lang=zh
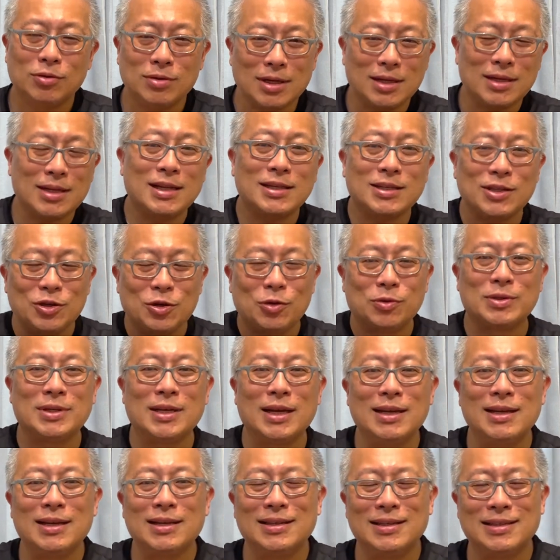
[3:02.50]
常那是有
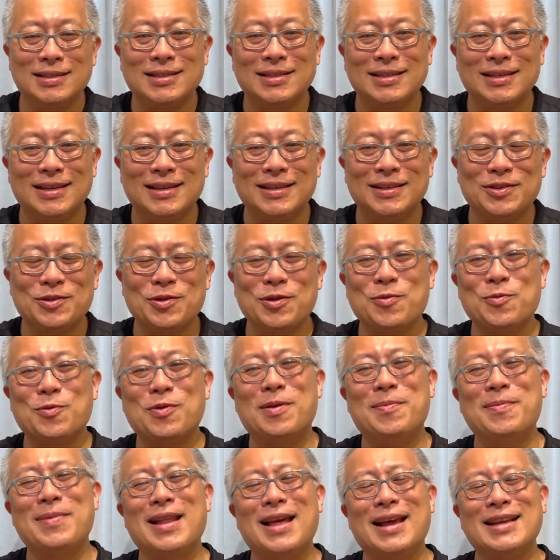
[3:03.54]
钱人的事。对
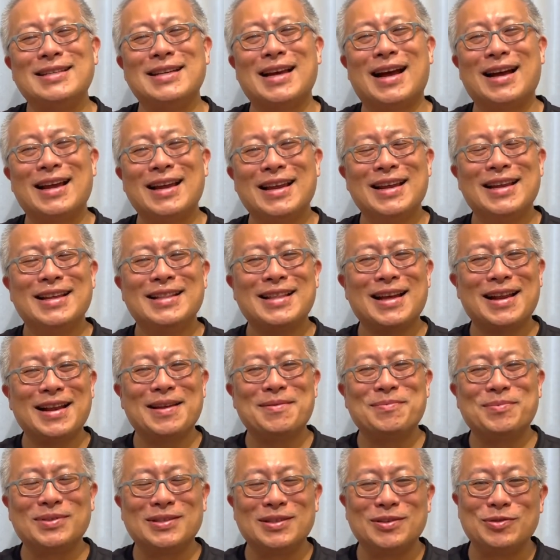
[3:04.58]
我们来讲，当
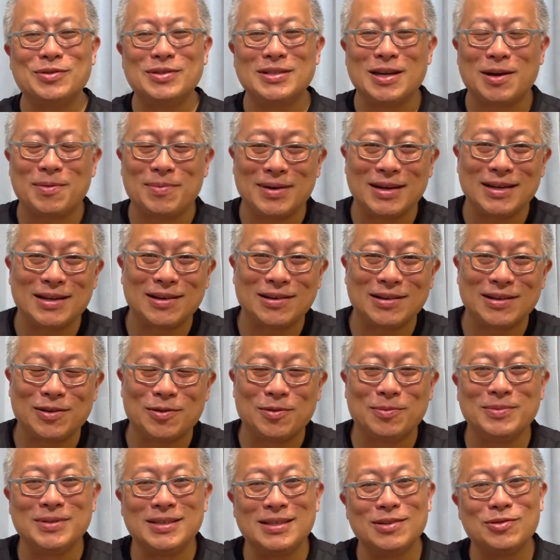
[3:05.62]
然不是去交朋友的。
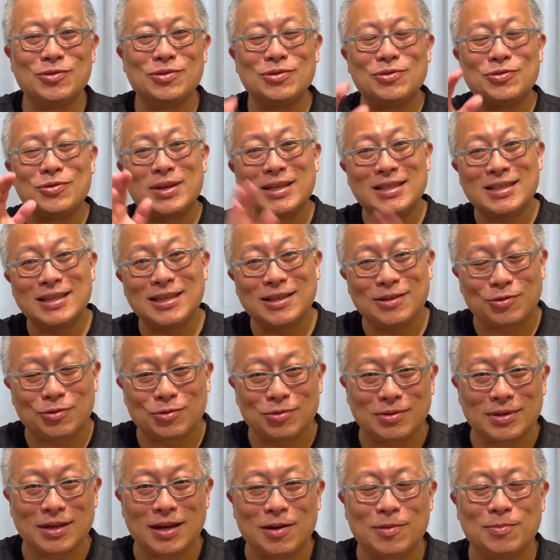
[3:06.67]
我们是去学技
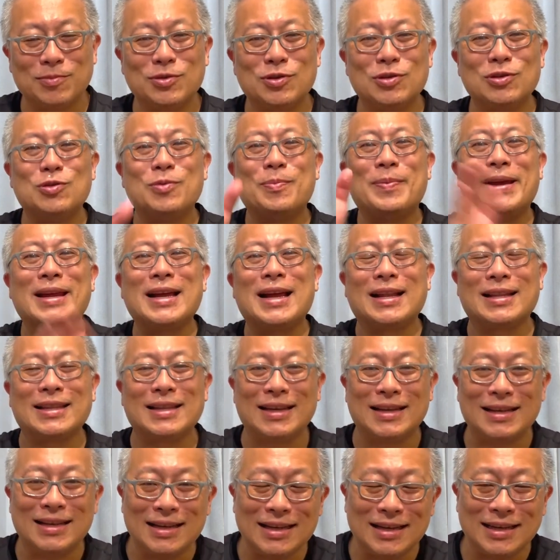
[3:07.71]
术的，我们是去培养
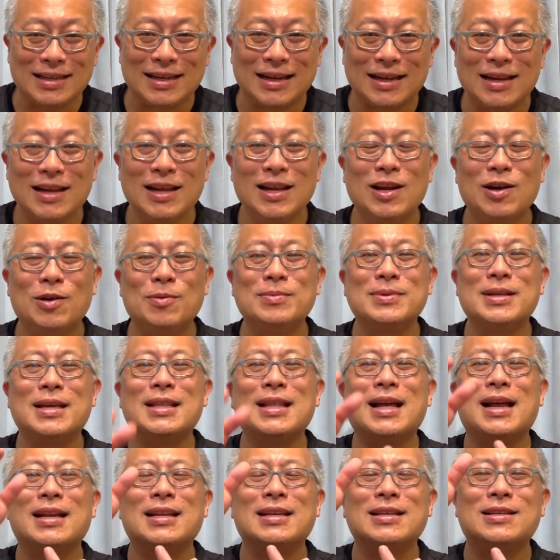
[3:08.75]
能力的。我们在
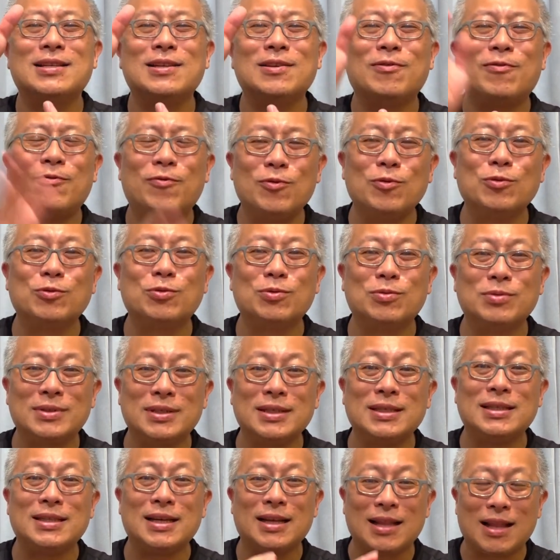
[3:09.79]
那里是付出自
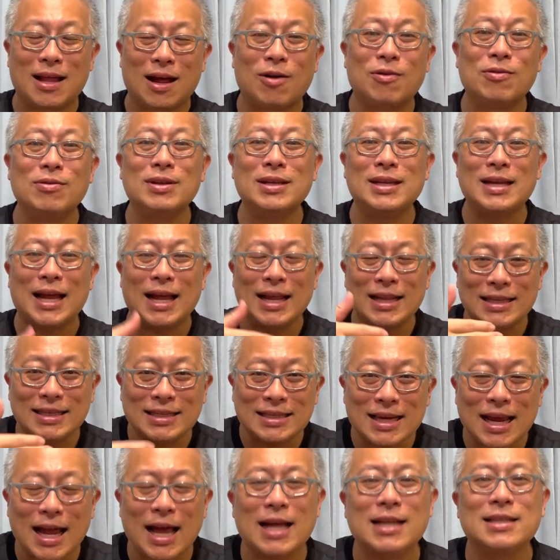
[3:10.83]
己的劳力和
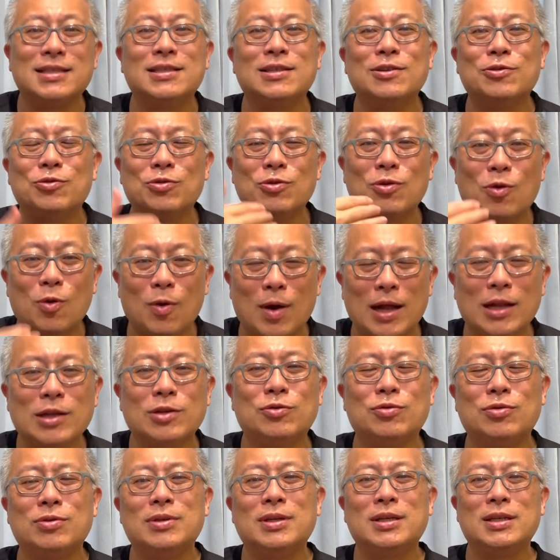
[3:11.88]
价值，去换
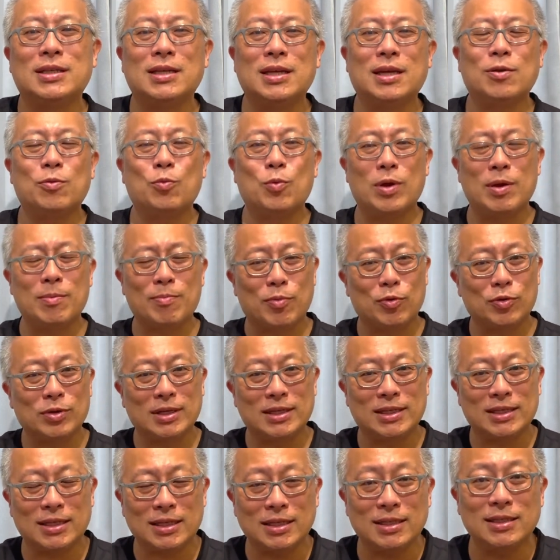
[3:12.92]
取一些微薄的
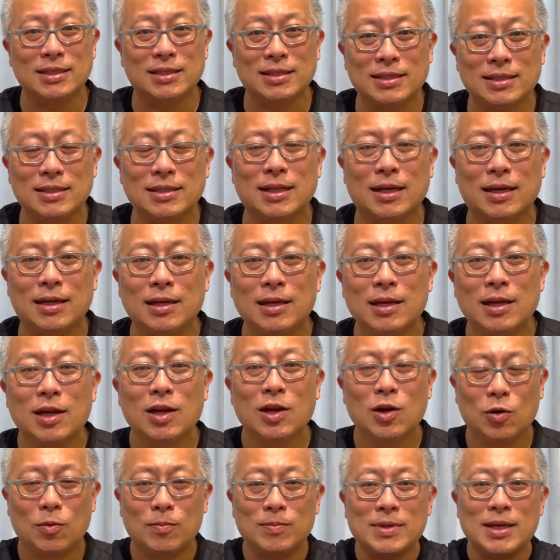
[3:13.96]
薪资的。
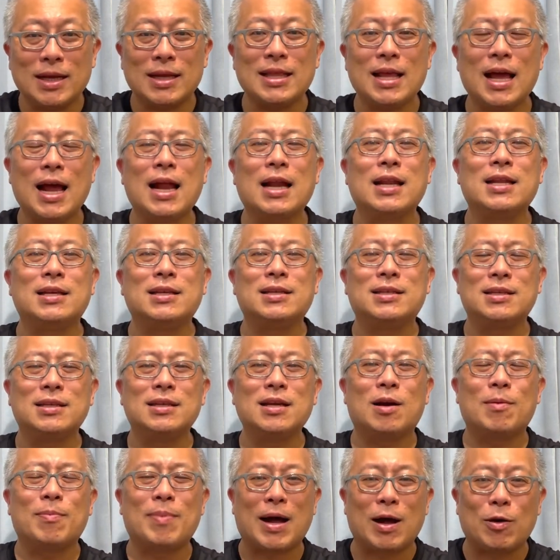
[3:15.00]
我们在那里是
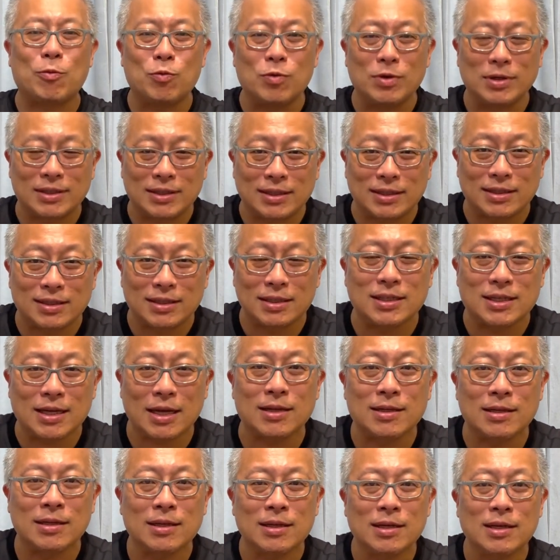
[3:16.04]
要把握时
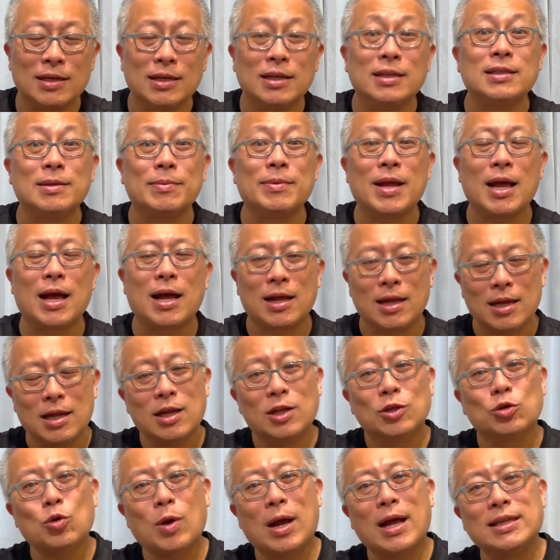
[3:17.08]
间，怎么样
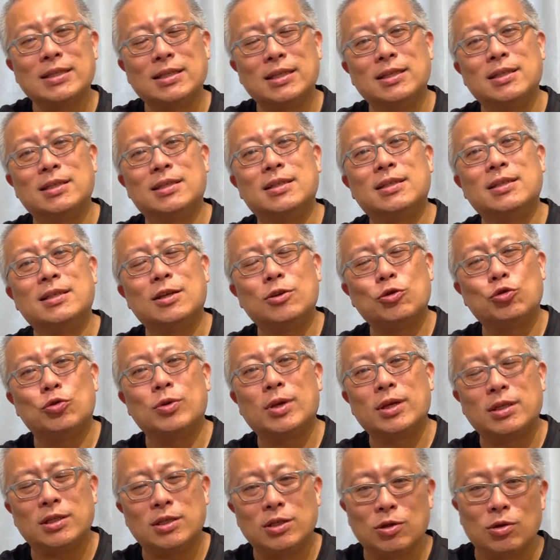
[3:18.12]
抓紧时间
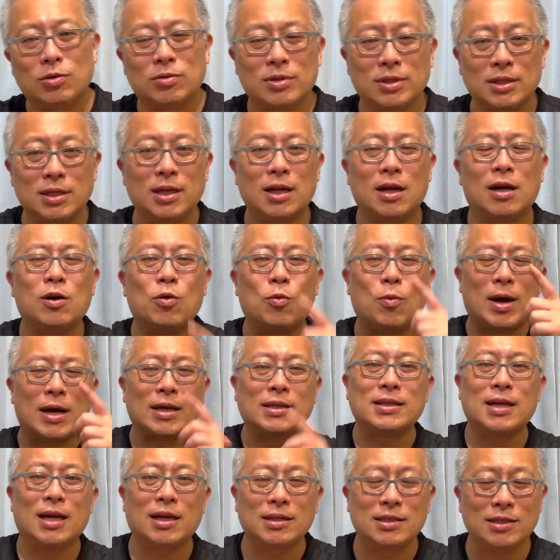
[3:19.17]
学习东西，然后往
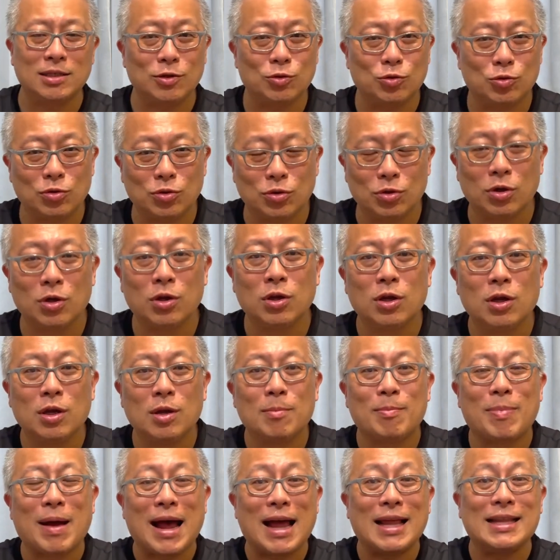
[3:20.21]
上继续
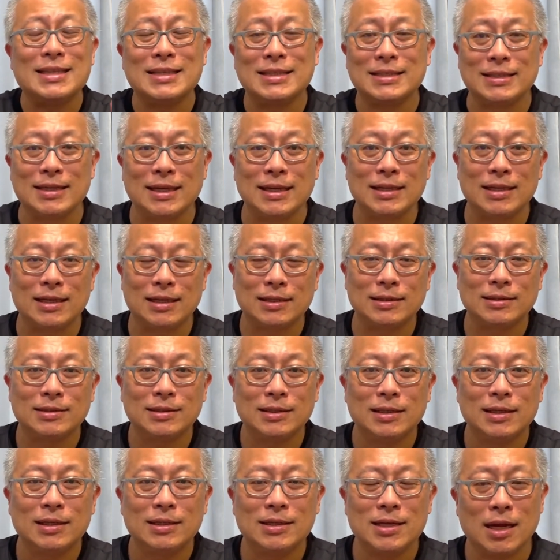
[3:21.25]
攀升呢？
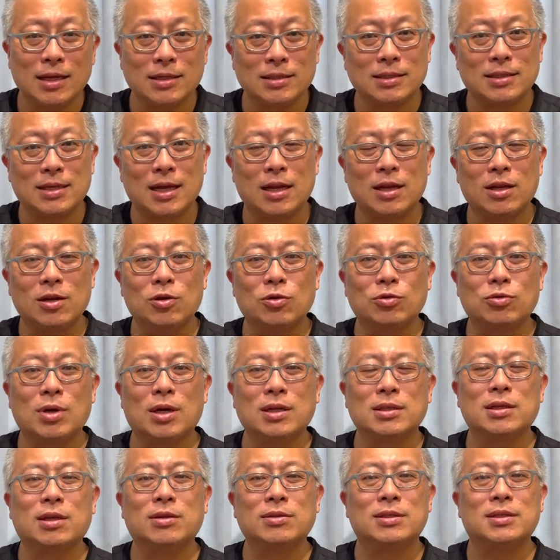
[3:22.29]
这样子才能够
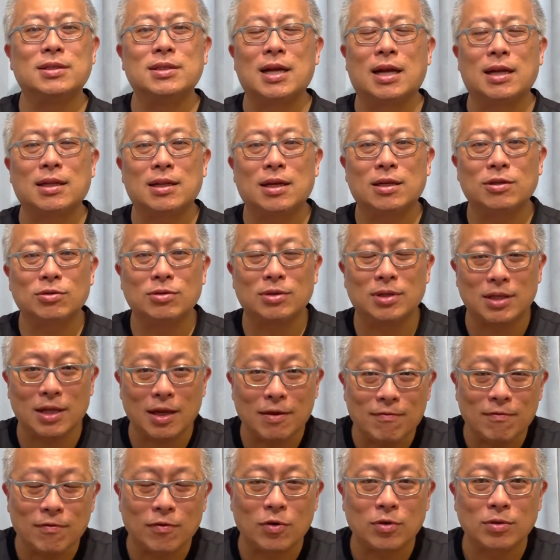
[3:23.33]
创造职场当中的
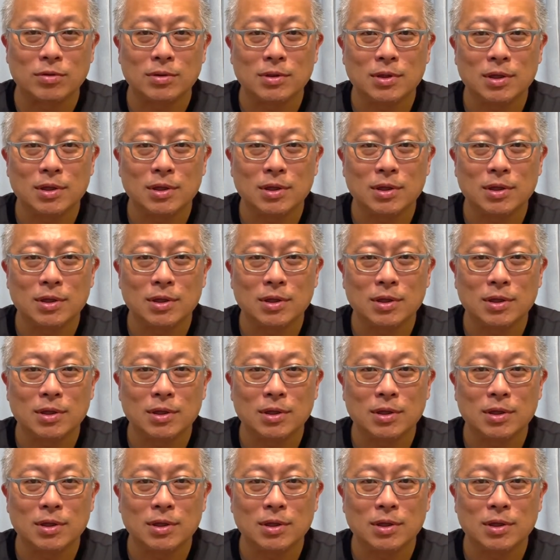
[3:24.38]
巅峰。